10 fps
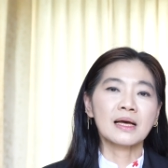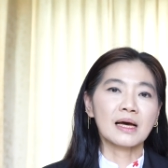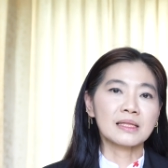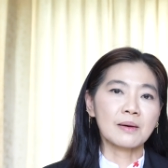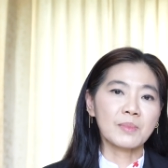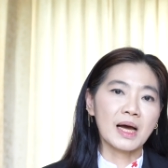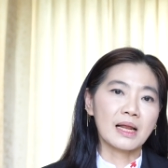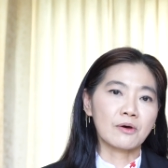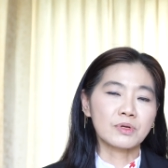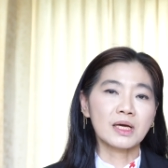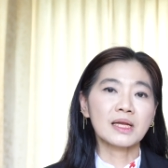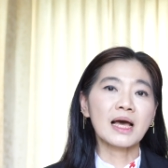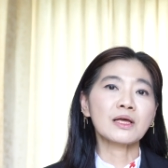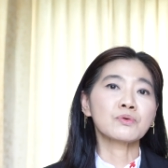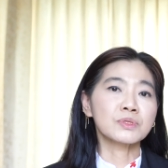การทำงานเหล่านี้
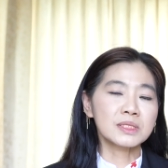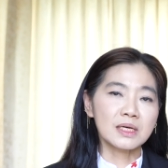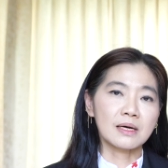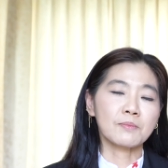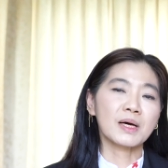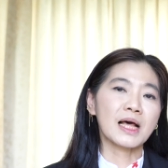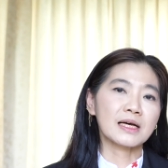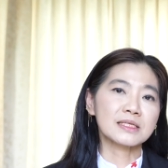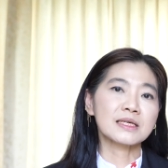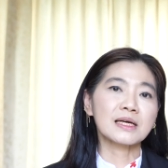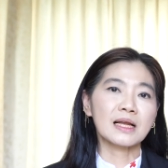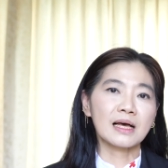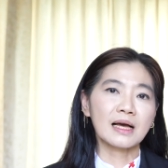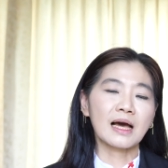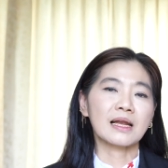ได้หนุนเสริมพลังซึ่งกัน
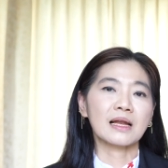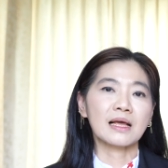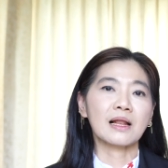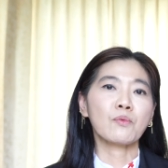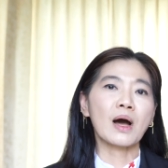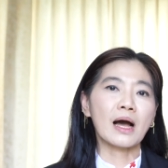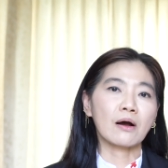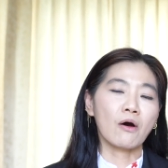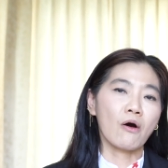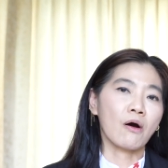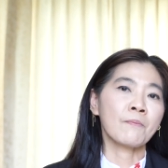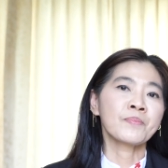และกันในระหว่างของ